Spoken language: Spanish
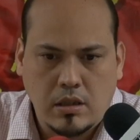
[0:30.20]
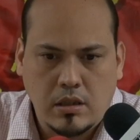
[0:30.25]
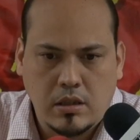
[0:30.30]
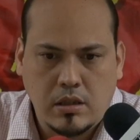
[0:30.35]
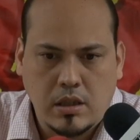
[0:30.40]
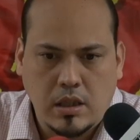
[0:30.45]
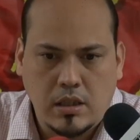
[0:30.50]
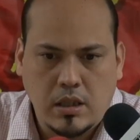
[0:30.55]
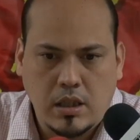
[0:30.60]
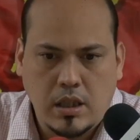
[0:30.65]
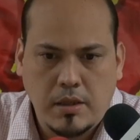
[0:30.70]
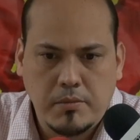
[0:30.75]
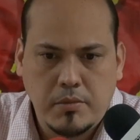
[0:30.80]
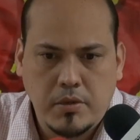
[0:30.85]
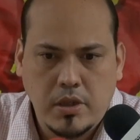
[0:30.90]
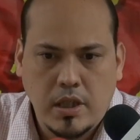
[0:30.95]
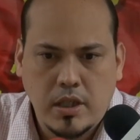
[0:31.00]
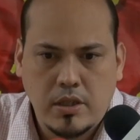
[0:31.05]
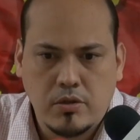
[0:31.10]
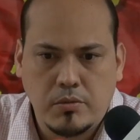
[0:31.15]

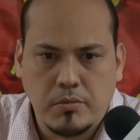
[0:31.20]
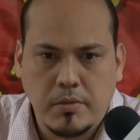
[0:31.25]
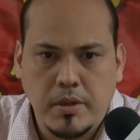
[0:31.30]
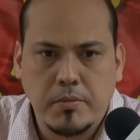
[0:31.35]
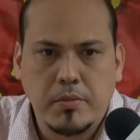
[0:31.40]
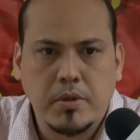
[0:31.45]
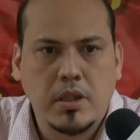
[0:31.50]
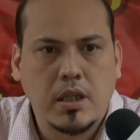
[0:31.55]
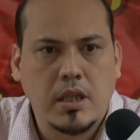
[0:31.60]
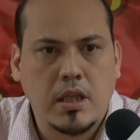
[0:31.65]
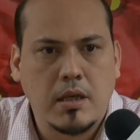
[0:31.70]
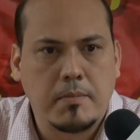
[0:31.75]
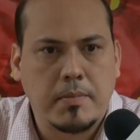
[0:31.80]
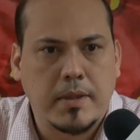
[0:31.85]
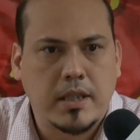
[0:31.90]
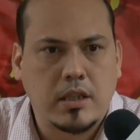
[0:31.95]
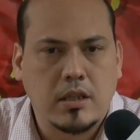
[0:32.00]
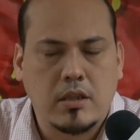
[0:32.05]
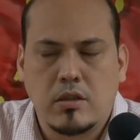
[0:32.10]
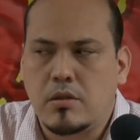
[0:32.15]
entendemos y asumimos desde el
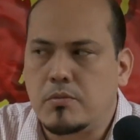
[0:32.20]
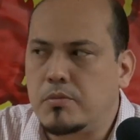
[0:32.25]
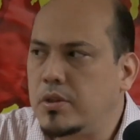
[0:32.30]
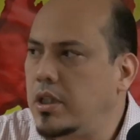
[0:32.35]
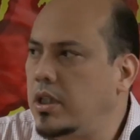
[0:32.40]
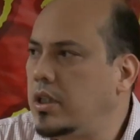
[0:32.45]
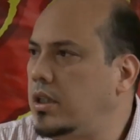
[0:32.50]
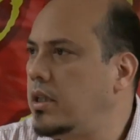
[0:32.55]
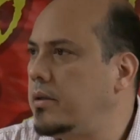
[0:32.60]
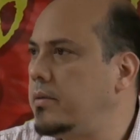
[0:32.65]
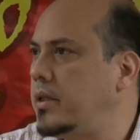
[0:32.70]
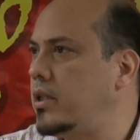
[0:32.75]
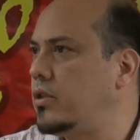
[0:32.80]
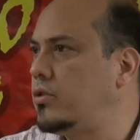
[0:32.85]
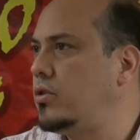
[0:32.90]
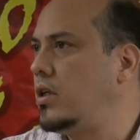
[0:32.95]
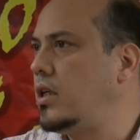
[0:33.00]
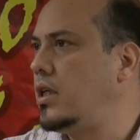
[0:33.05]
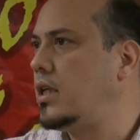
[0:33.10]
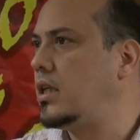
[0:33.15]
Partido Comunista de
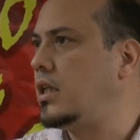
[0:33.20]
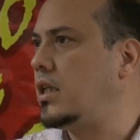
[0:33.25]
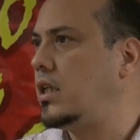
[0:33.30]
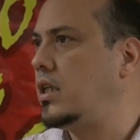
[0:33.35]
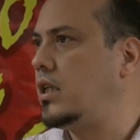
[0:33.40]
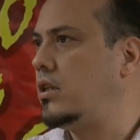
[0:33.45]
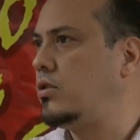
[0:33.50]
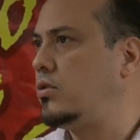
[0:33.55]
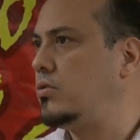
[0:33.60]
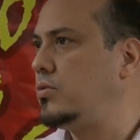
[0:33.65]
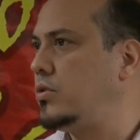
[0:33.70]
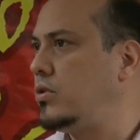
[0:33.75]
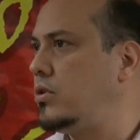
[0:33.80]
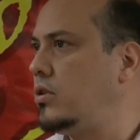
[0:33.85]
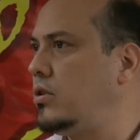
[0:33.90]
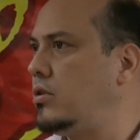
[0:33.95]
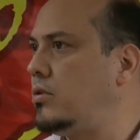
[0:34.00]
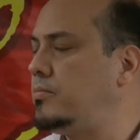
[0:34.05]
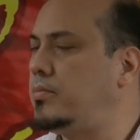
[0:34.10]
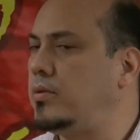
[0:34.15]
Venezuela, desde su
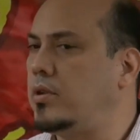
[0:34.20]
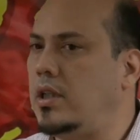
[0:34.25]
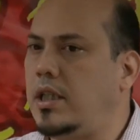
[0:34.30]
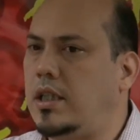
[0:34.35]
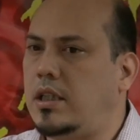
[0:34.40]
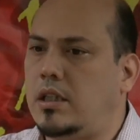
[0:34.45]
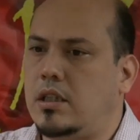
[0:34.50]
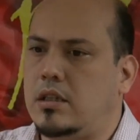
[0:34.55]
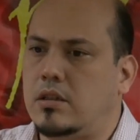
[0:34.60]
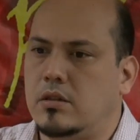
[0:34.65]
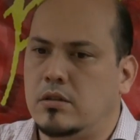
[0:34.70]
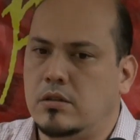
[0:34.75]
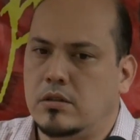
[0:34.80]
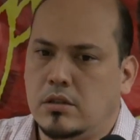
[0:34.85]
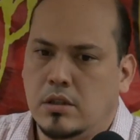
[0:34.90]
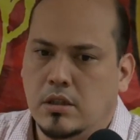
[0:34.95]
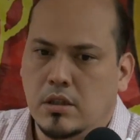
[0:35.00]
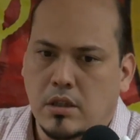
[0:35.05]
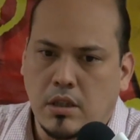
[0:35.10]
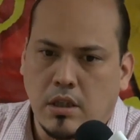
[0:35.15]
buró político,
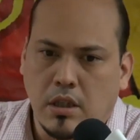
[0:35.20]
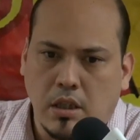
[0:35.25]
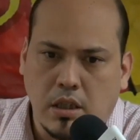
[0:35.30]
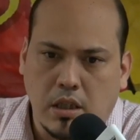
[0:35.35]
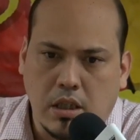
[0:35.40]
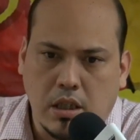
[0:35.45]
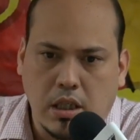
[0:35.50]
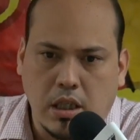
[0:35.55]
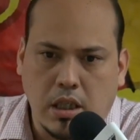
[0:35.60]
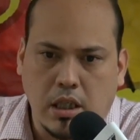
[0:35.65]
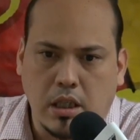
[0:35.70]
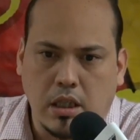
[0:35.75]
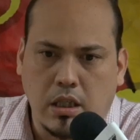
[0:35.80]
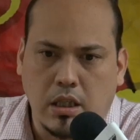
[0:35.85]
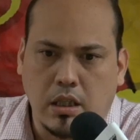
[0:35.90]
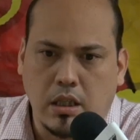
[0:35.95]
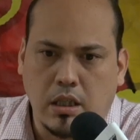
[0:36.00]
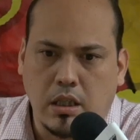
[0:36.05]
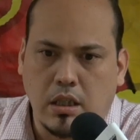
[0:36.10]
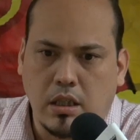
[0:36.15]

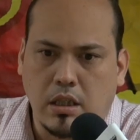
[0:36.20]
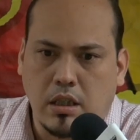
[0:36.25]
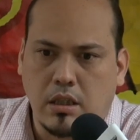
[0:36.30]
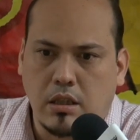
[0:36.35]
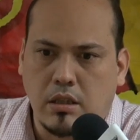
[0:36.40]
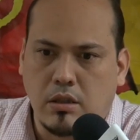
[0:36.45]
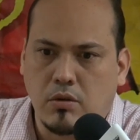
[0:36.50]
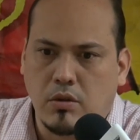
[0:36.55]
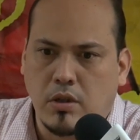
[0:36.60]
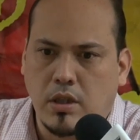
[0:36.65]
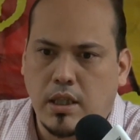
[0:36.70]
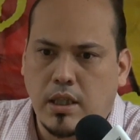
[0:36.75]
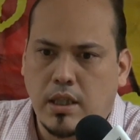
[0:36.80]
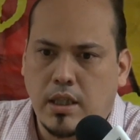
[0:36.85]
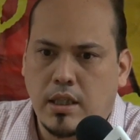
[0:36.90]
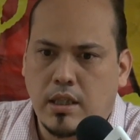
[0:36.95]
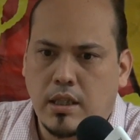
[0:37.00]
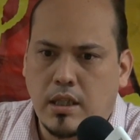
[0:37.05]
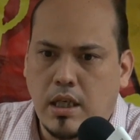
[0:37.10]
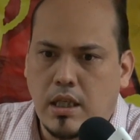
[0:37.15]
que no
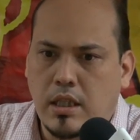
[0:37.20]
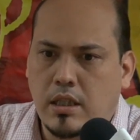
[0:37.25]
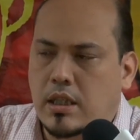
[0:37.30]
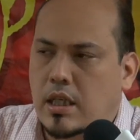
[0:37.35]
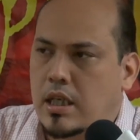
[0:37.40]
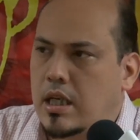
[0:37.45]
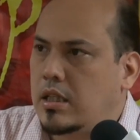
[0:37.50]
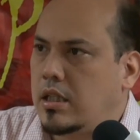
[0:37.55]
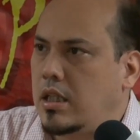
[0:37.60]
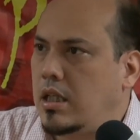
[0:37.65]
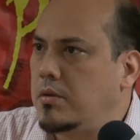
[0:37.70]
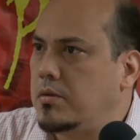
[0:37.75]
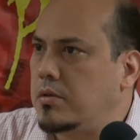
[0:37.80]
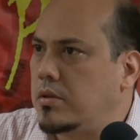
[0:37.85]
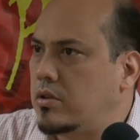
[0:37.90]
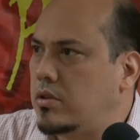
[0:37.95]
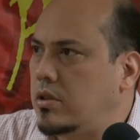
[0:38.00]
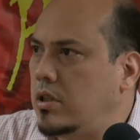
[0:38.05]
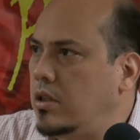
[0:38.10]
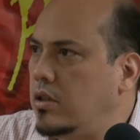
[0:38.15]
es reiterativo,
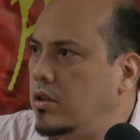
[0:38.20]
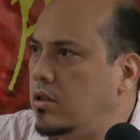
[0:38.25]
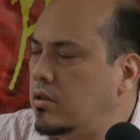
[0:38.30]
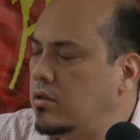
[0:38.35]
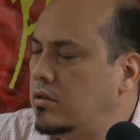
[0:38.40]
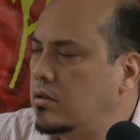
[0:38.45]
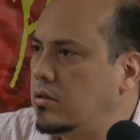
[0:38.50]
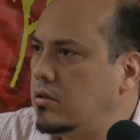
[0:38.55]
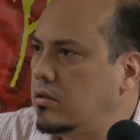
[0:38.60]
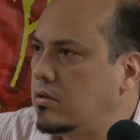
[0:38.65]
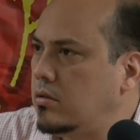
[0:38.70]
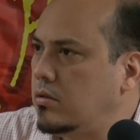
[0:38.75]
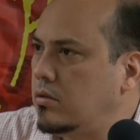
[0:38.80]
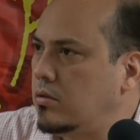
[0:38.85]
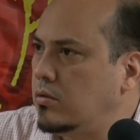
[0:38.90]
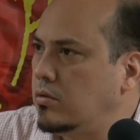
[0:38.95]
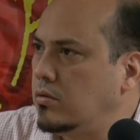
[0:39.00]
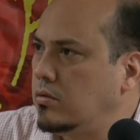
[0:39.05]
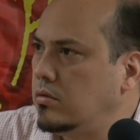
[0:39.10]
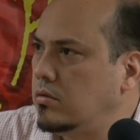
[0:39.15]
sino
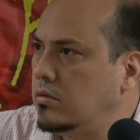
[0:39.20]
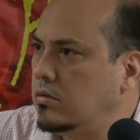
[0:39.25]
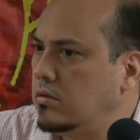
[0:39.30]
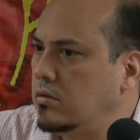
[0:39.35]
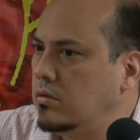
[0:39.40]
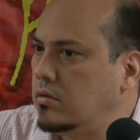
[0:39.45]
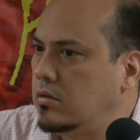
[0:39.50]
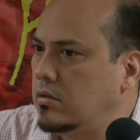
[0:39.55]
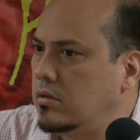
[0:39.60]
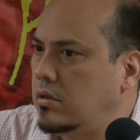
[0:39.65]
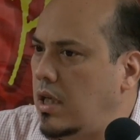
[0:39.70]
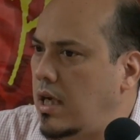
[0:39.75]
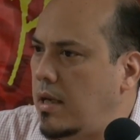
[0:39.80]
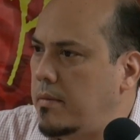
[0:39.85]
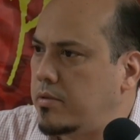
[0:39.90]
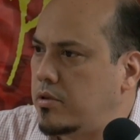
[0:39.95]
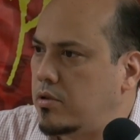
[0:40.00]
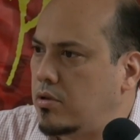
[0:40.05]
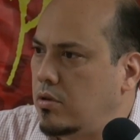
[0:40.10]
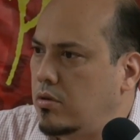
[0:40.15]
un
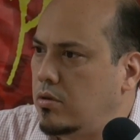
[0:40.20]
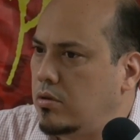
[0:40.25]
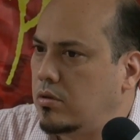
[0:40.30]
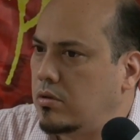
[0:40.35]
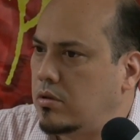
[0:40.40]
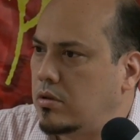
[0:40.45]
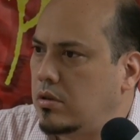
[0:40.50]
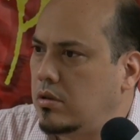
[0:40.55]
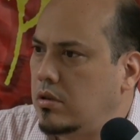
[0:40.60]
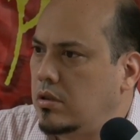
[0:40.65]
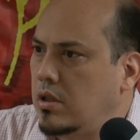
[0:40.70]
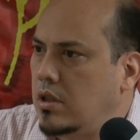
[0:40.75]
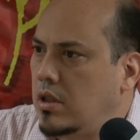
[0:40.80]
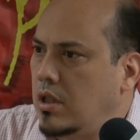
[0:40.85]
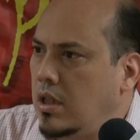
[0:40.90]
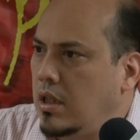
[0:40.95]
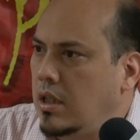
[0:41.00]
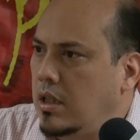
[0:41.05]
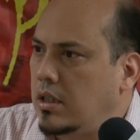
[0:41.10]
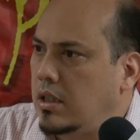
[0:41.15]
absoluto
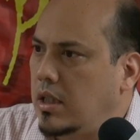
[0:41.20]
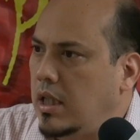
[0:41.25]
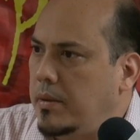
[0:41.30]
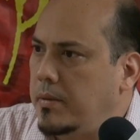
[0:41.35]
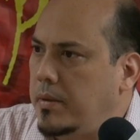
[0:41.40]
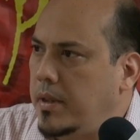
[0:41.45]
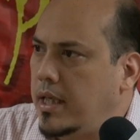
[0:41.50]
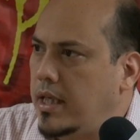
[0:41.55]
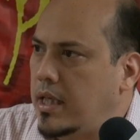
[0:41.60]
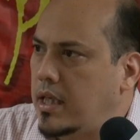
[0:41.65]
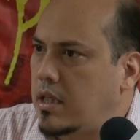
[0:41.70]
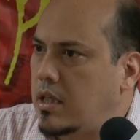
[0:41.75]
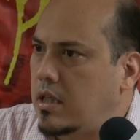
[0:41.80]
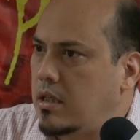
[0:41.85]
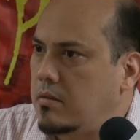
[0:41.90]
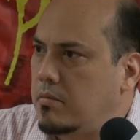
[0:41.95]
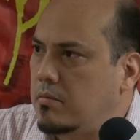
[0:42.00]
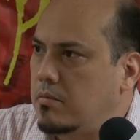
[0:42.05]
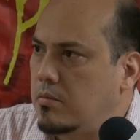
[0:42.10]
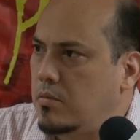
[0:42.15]
deber
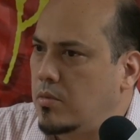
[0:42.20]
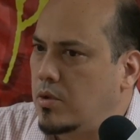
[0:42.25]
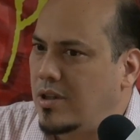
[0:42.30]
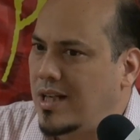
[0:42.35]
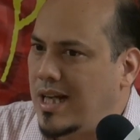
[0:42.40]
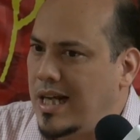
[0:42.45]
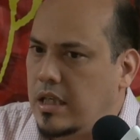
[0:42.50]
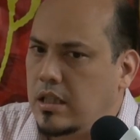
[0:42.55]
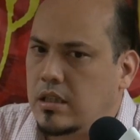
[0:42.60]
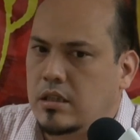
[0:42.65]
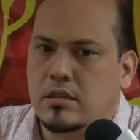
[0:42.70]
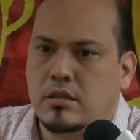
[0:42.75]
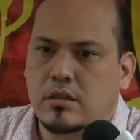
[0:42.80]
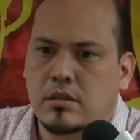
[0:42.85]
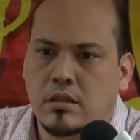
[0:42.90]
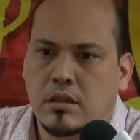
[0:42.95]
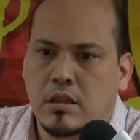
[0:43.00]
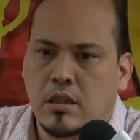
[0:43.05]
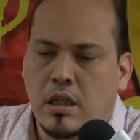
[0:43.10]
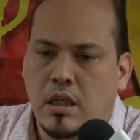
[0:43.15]
moral
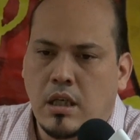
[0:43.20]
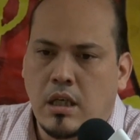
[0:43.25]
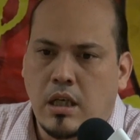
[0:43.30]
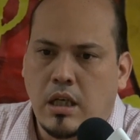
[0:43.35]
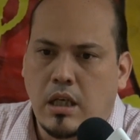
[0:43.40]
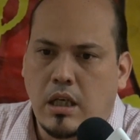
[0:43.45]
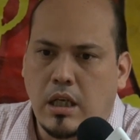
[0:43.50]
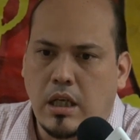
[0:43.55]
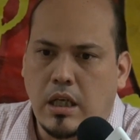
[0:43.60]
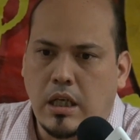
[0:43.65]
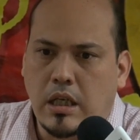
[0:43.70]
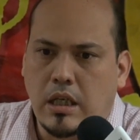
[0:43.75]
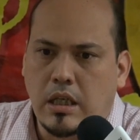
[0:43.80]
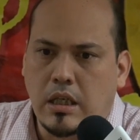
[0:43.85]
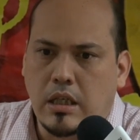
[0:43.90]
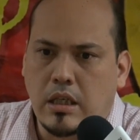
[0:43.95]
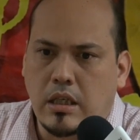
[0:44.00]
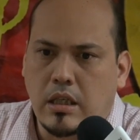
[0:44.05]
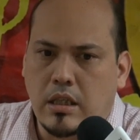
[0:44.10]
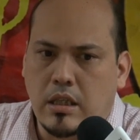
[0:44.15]

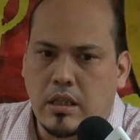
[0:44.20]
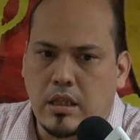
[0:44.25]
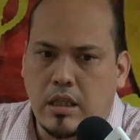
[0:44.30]
el